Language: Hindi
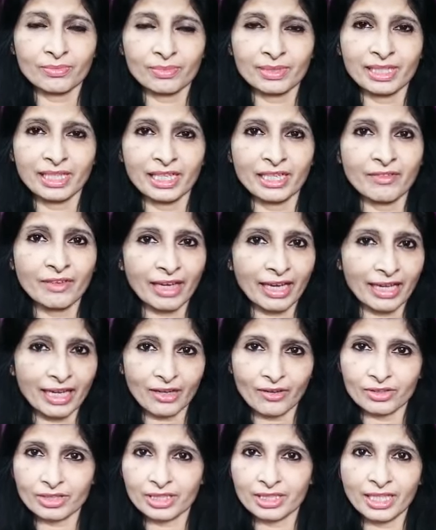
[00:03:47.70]
ग्रिल वगैरह
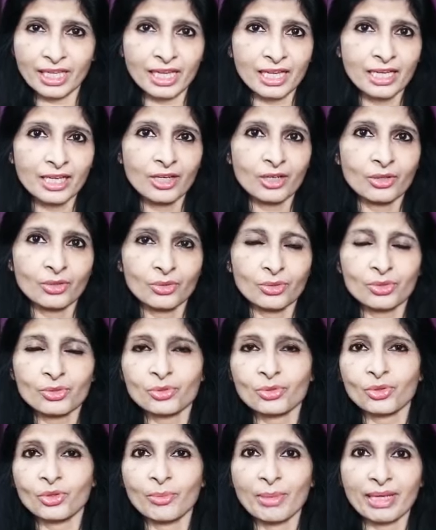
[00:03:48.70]
होती है
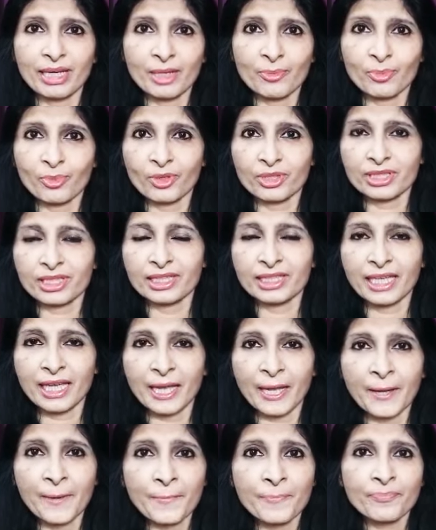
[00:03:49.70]
उसको मैंने पोछ दिया
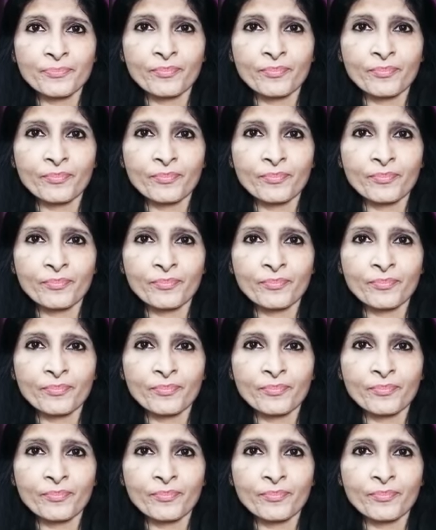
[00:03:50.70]
है